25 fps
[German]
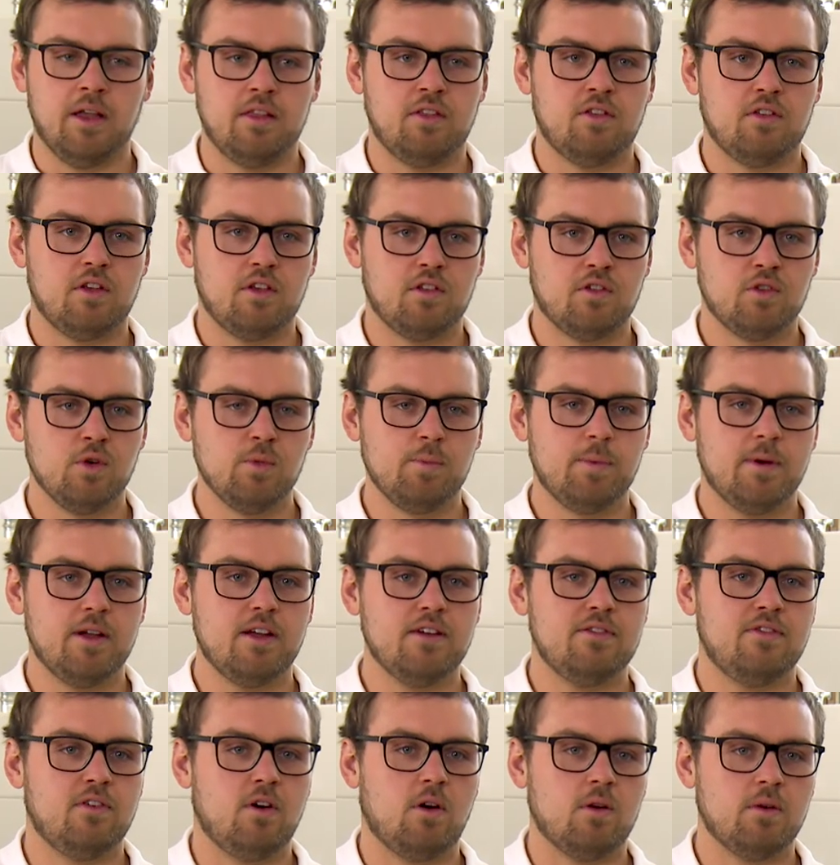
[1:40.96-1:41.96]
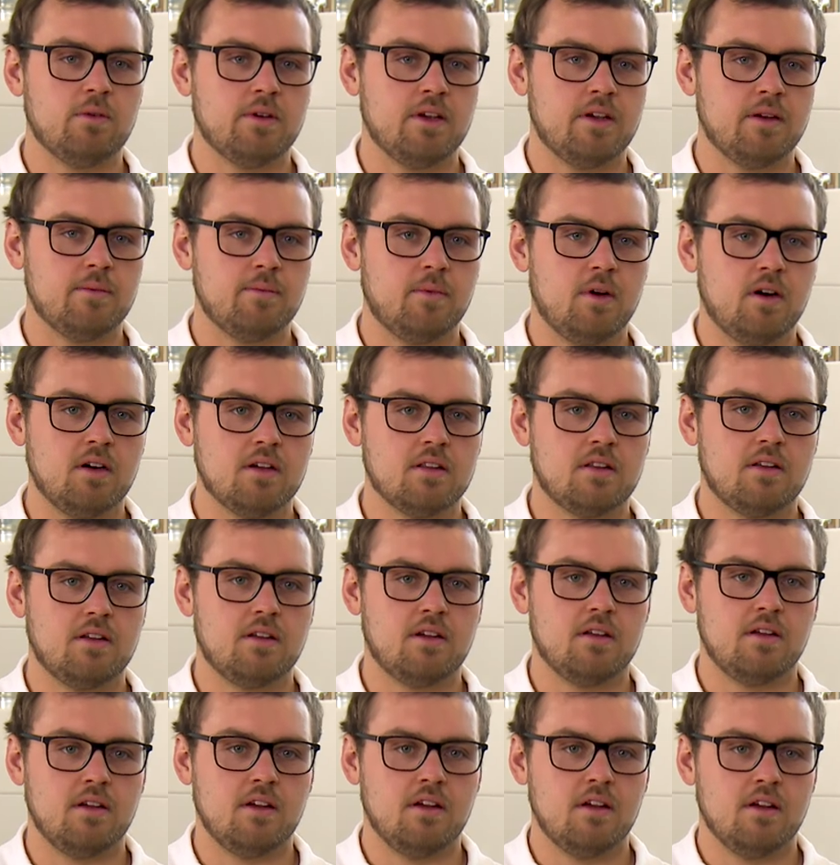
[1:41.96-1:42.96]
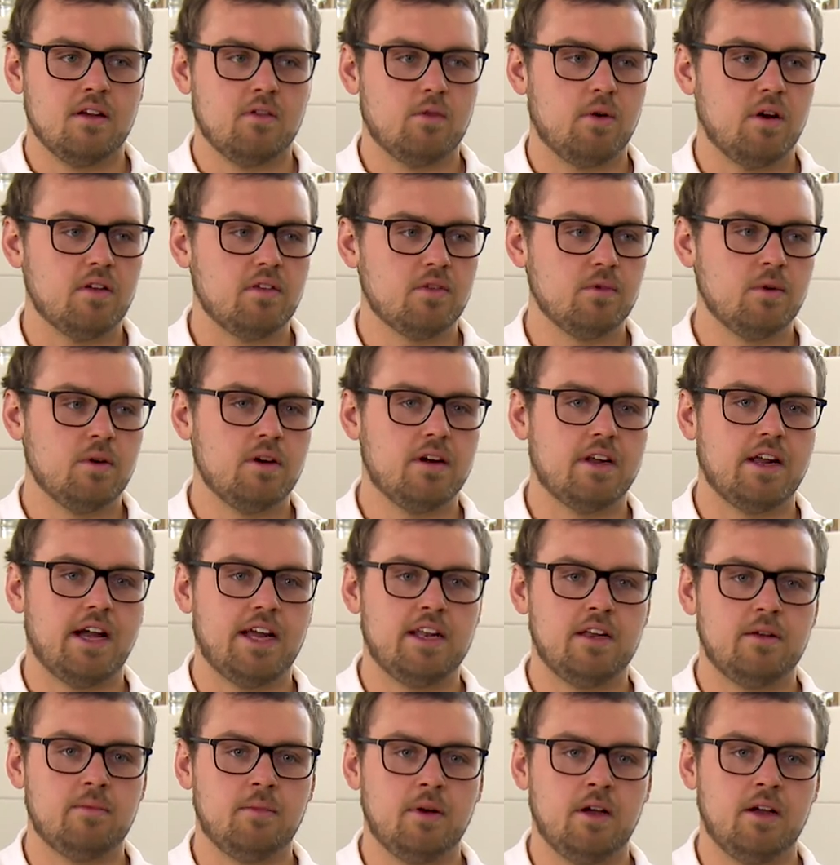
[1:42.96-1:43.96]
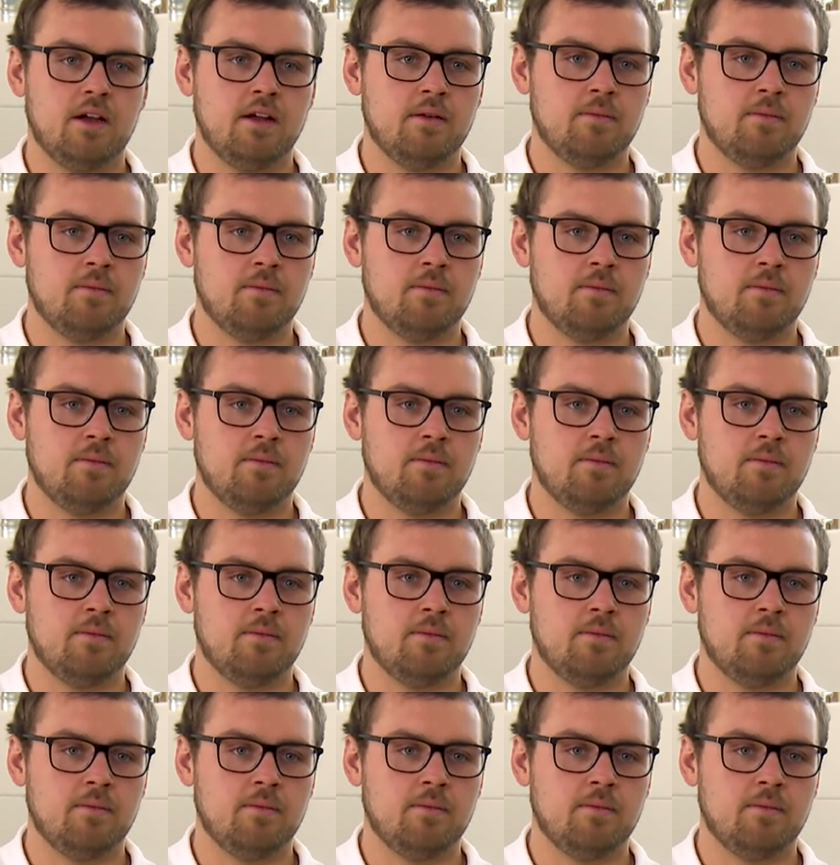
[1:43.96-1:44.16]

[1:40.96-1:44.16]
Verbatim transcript: jetzt super Erfahrungen gemacht. Keine rein mehr